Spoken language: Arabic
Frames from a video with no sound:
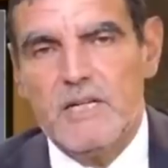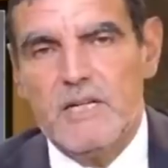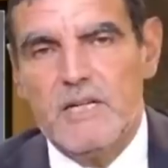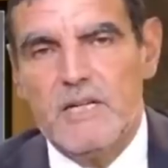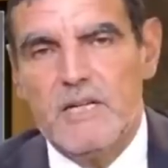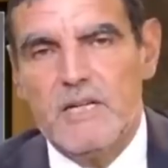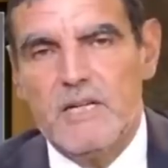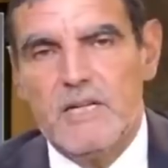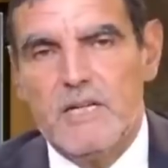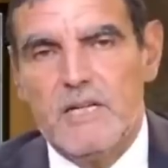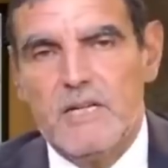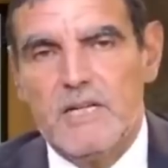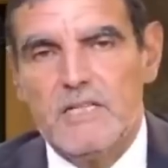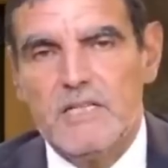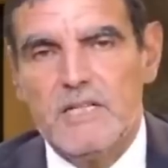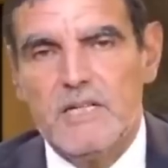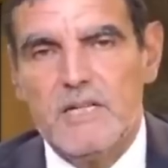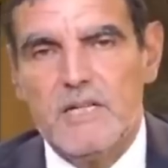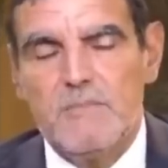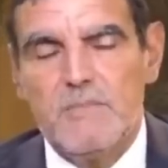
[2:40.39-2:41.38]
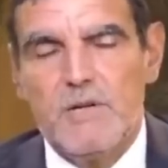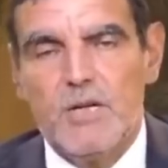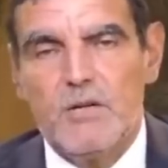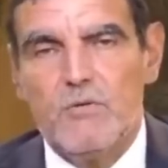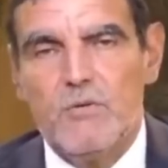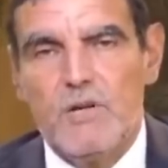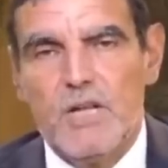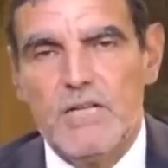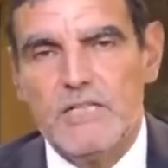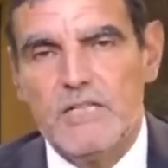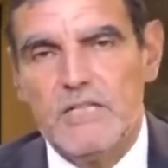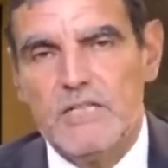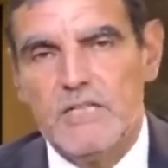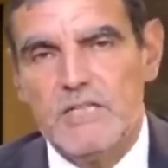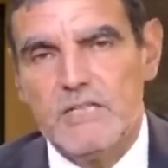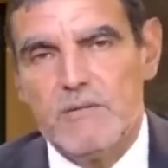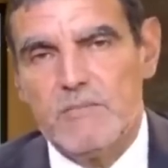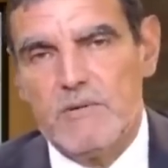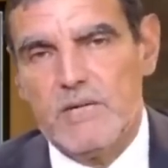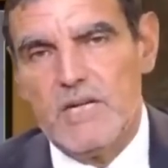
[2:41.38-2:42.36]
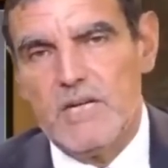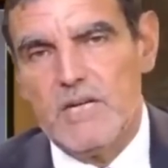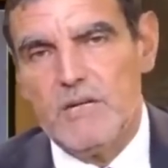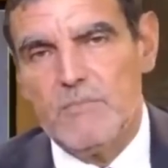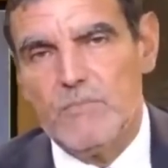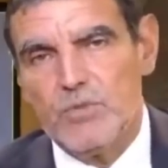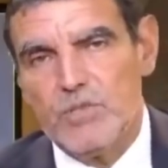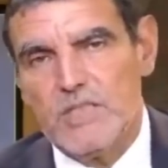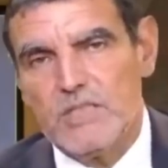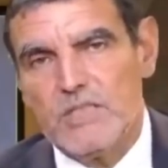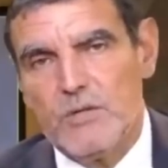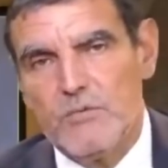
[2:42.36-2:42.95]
الـ هذه المأكولات يعني تبقى لمدة